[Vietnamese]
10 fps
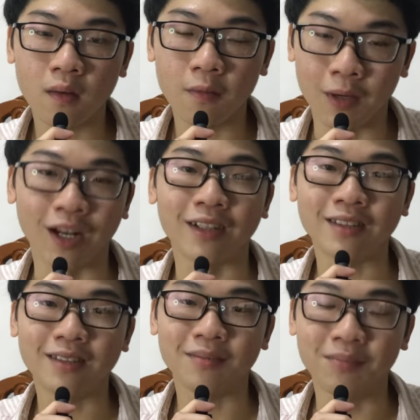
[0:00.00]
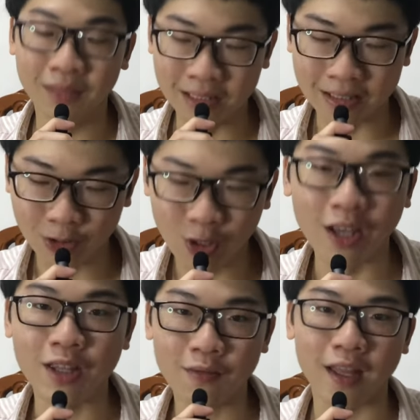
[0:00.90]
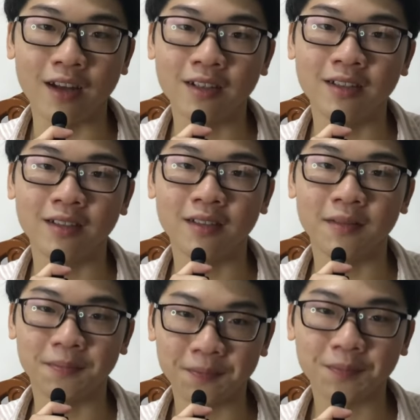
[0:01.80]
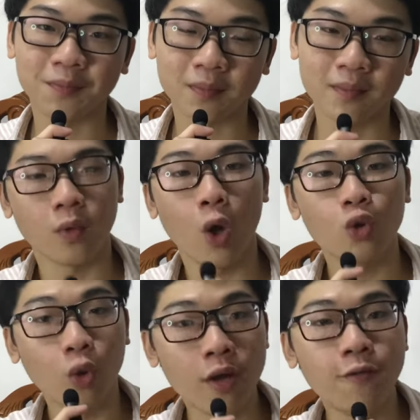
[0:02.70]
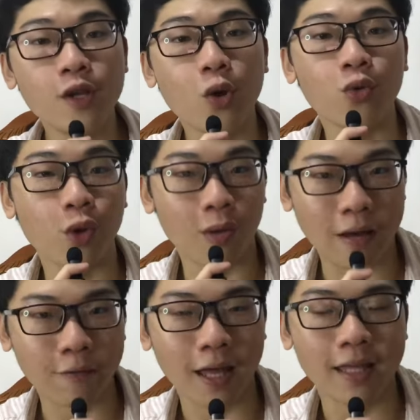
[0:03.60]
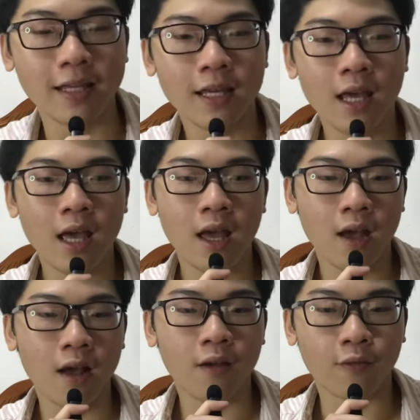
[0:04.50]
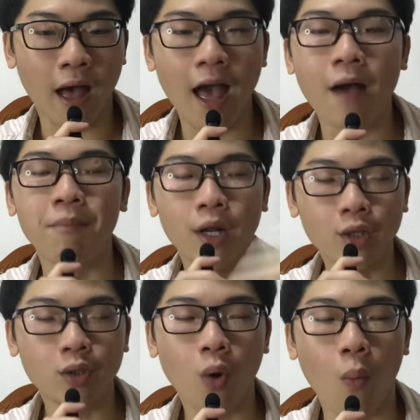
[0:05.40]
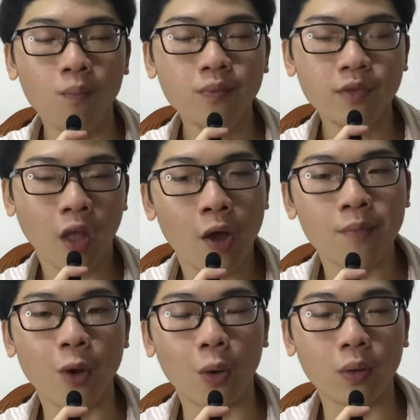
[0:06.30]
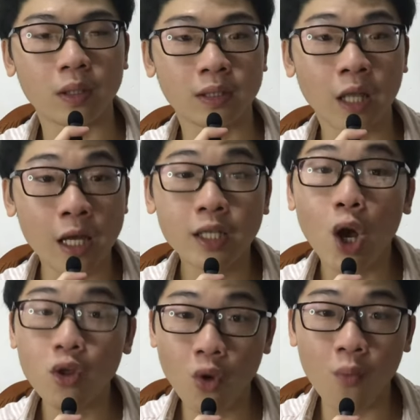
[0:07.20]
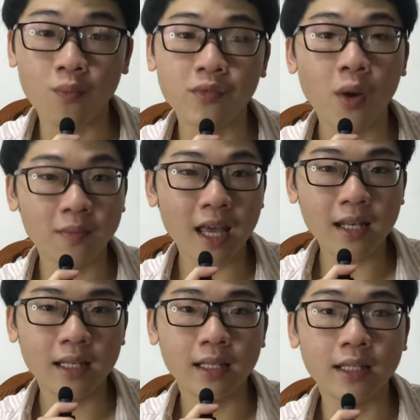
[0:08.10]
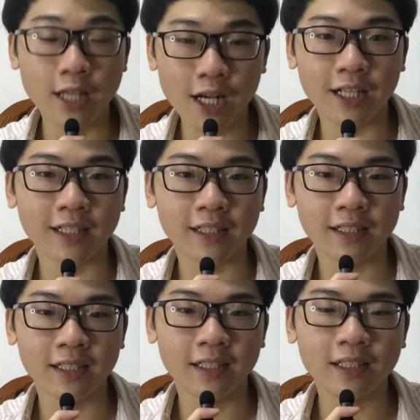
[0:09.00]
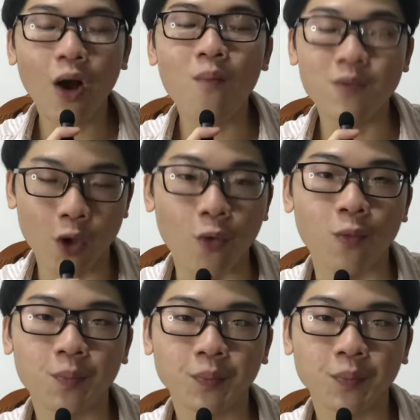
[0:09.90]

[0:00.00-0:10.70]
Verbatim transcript: mình đã mình suy nghĩ như vậy đó tuy ví dụ nhiều là vậy và mình cũng tìm được tiếng nói chung trong sách nhưng không nhiều